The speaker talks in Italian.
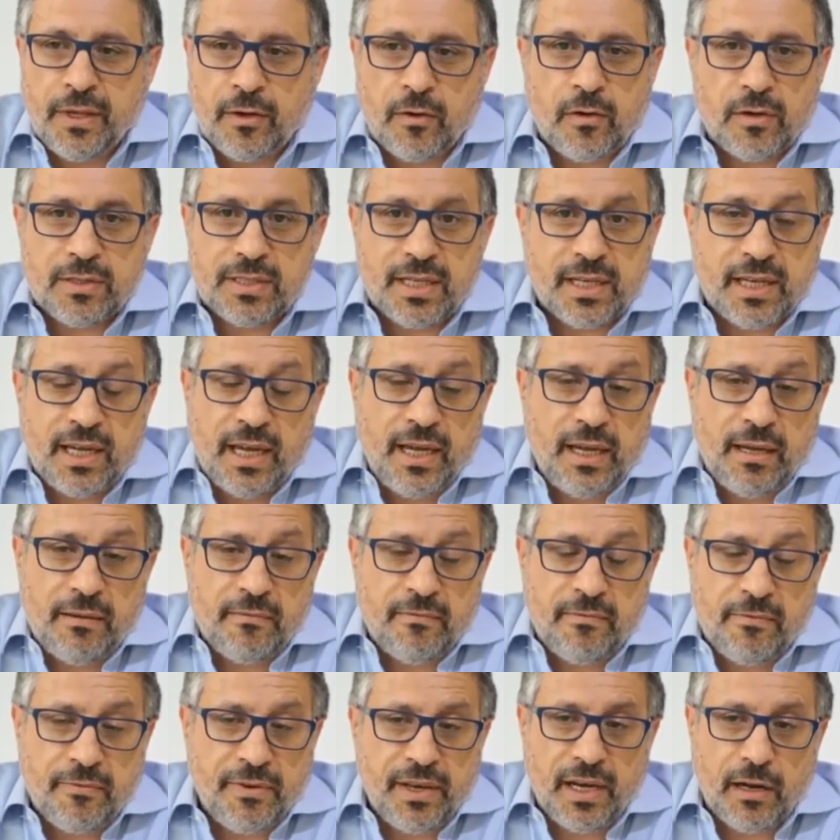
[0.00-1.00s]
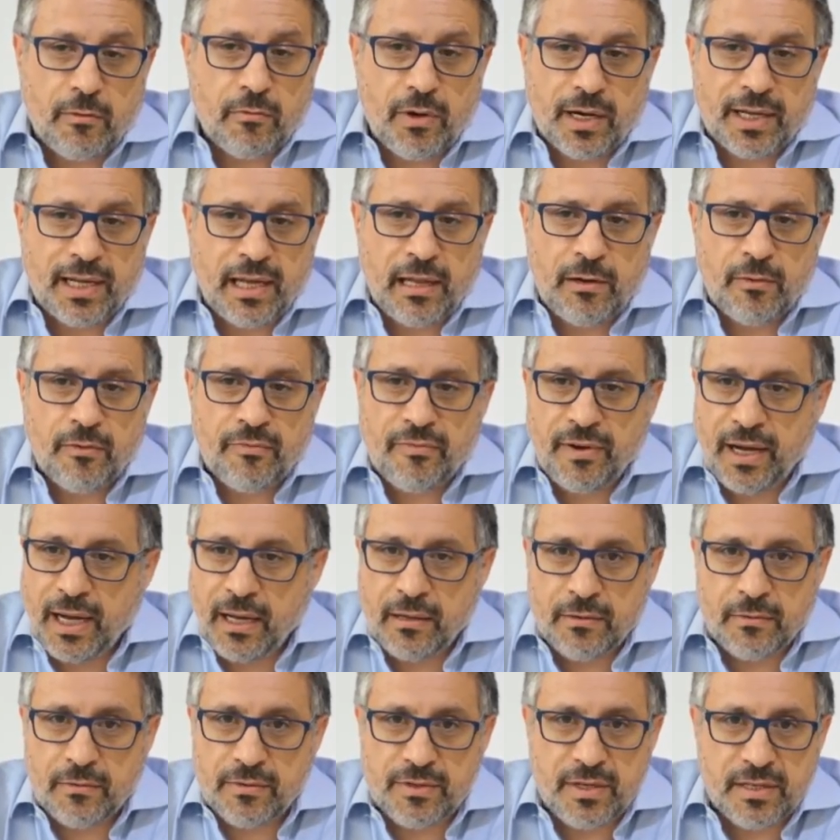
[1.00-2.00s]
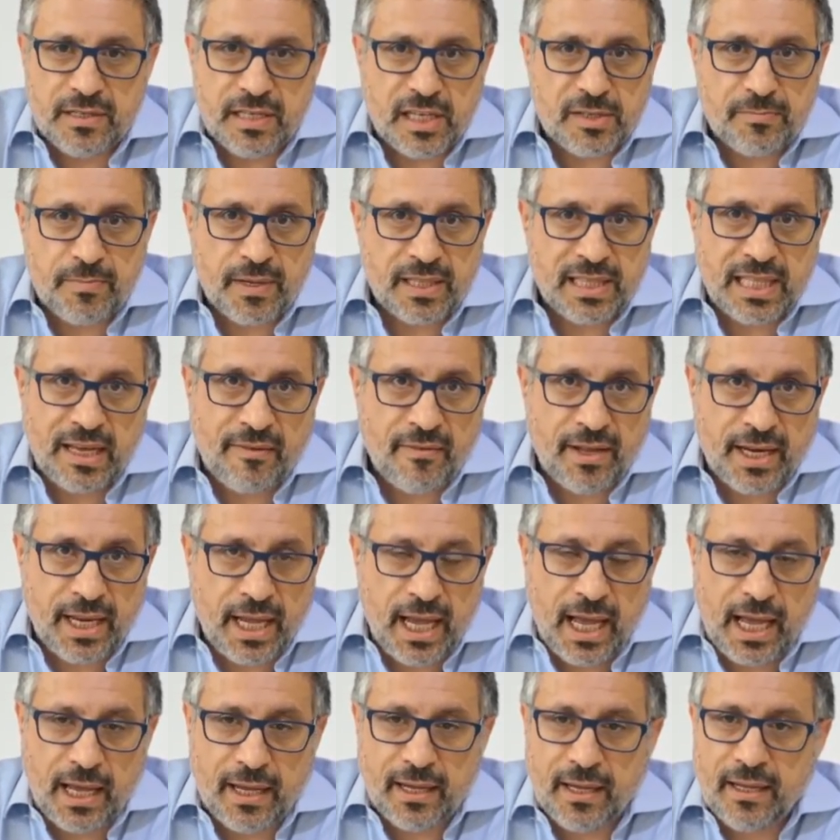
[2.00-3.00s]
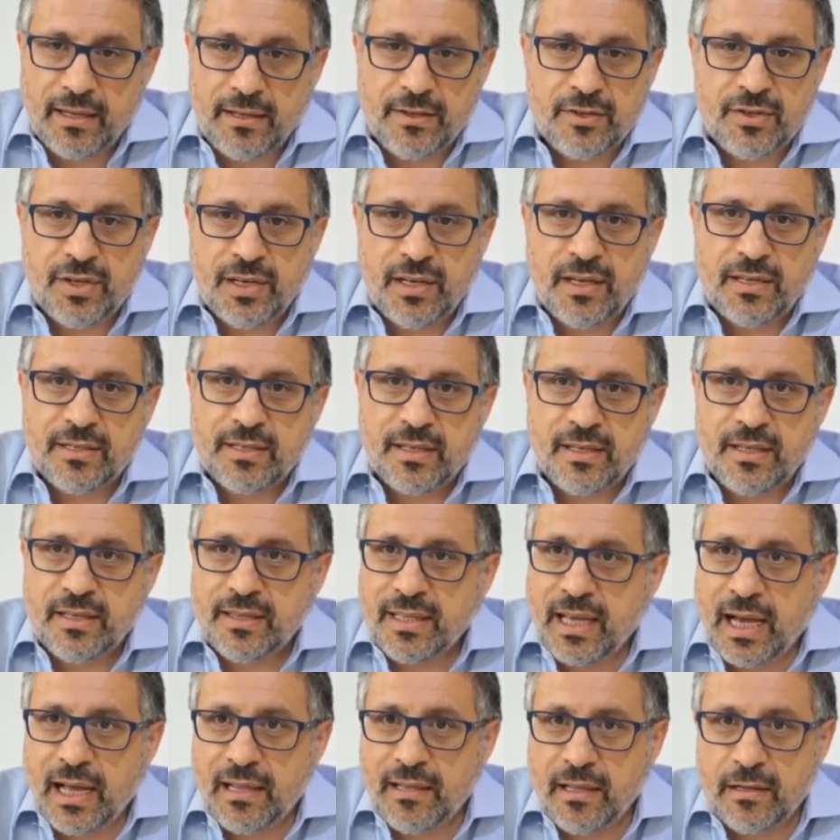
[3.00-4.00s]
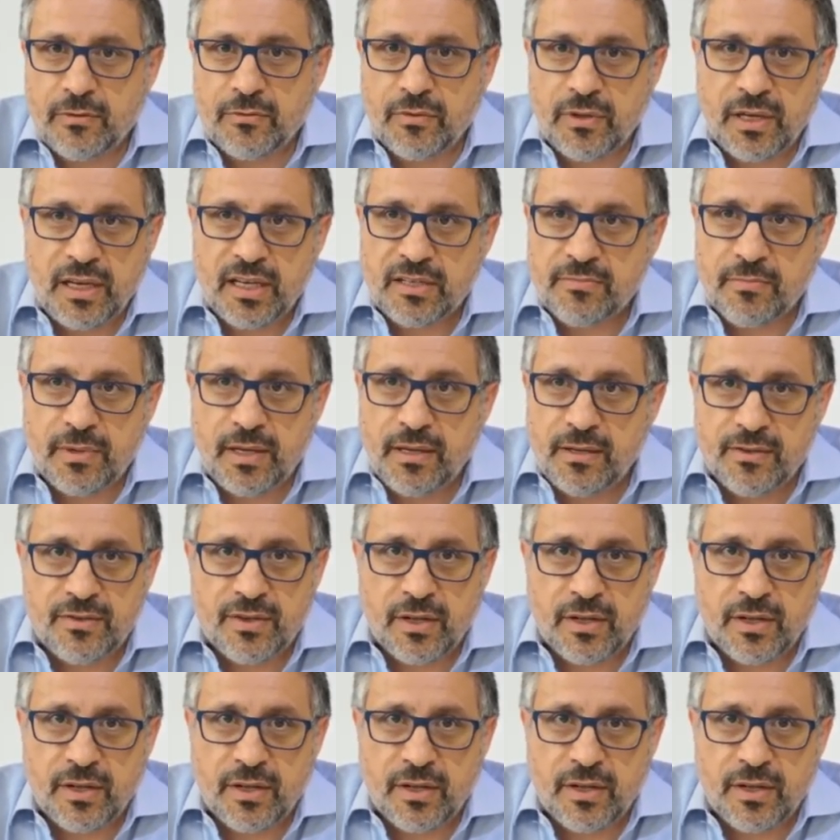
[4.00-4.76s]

cosa che fino a qualche anno fa non ci si aspettava neanche, di cinesi in Italia e turismi